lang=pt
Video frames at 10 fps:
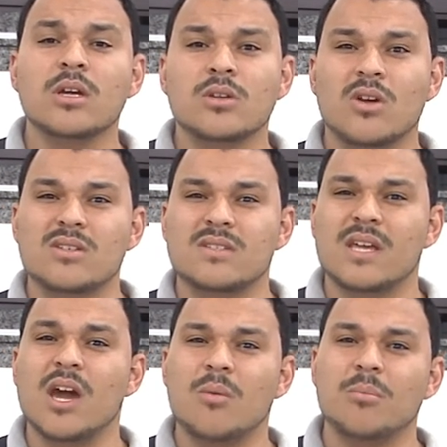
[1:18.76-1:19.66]
nós
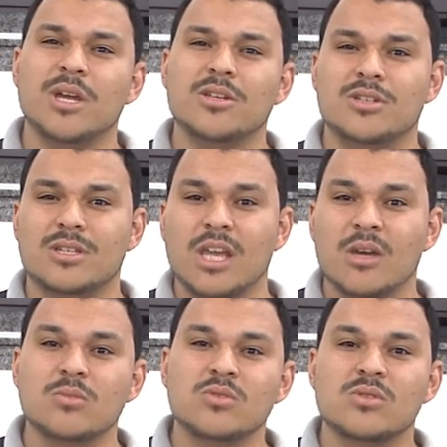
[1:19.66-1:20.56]
realmente
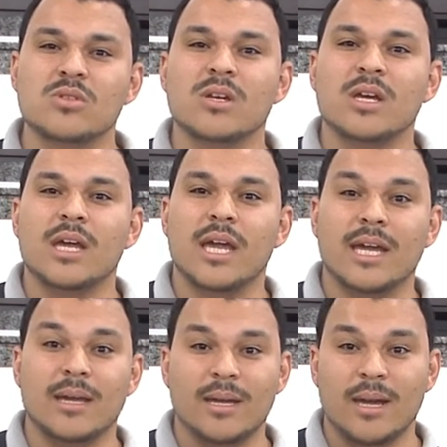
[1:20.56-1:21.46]
temos
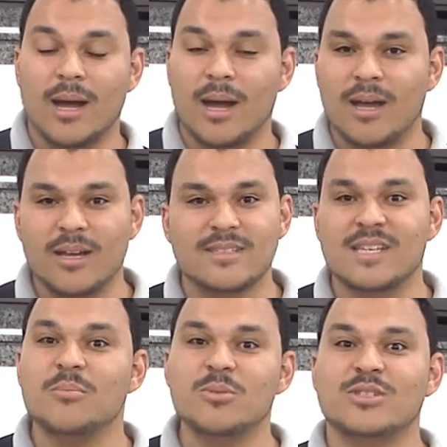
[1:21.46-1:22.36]
é,
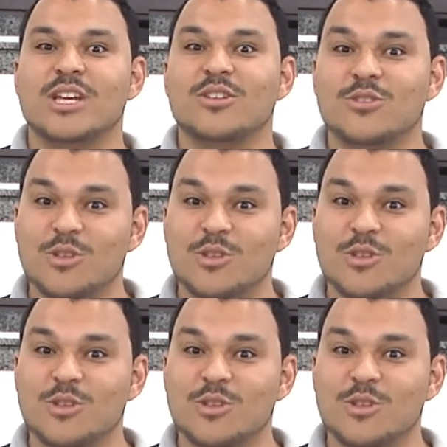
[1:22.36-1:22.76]
100%